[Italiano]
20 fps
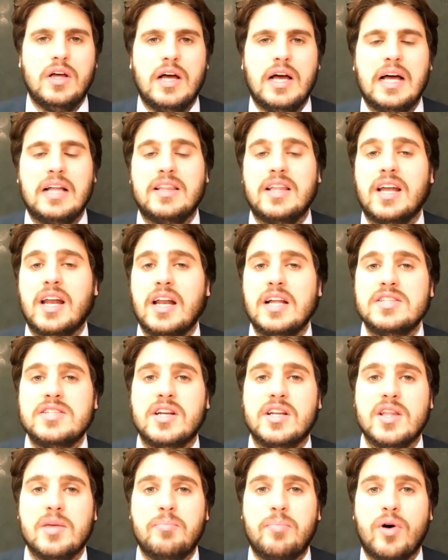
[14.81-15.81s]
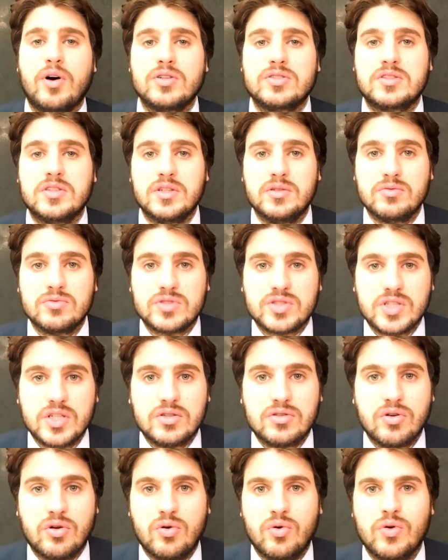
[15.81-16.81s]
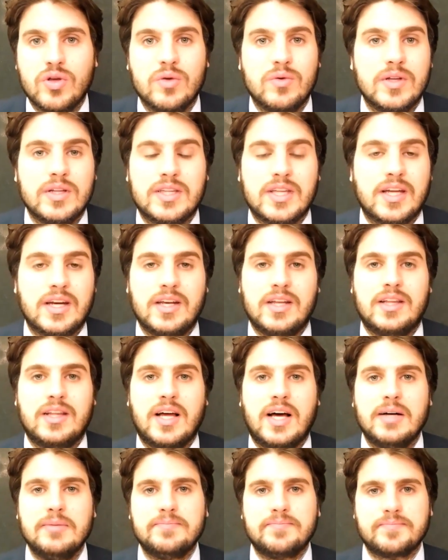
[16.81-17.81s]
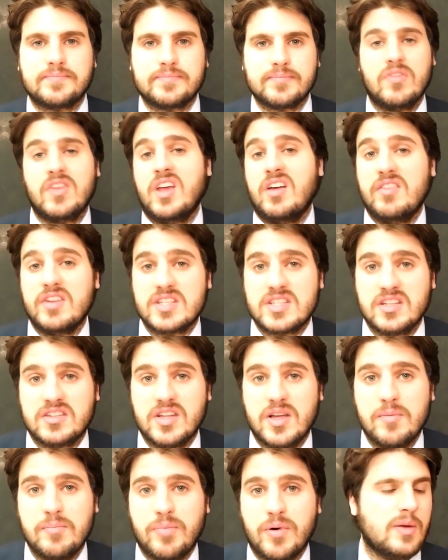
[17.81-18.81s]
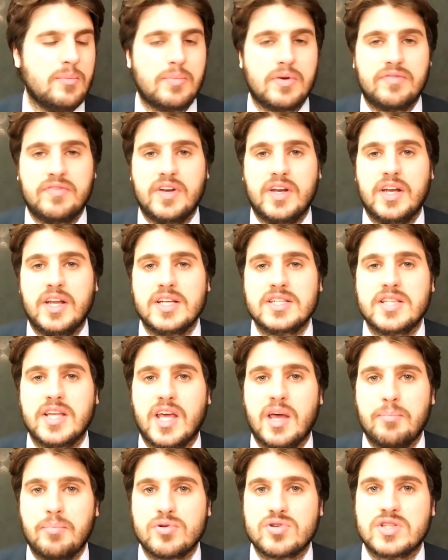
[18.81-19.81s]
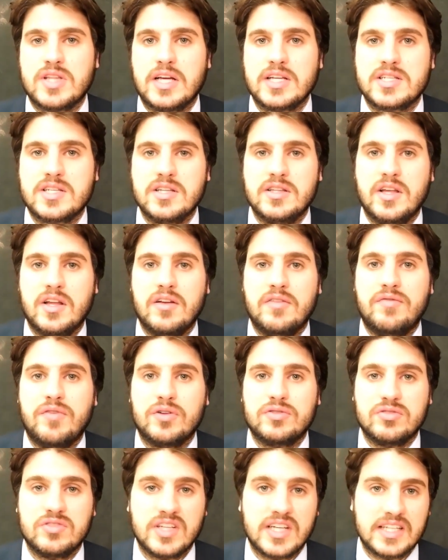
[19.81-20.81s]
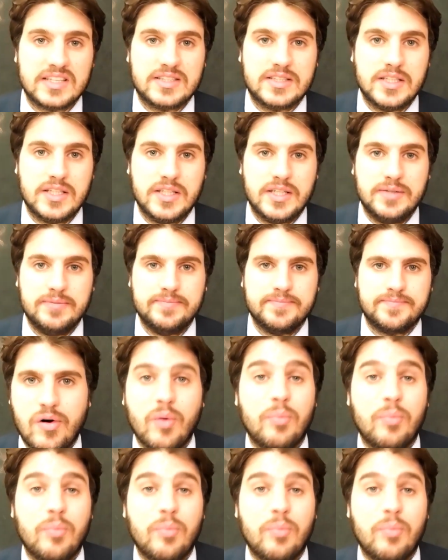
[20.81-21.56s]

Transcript: Andare a leggere dei post in un sito lunghi un'eternità? Ne avreste tempo? Preferireste che postassi delle foto di gattini?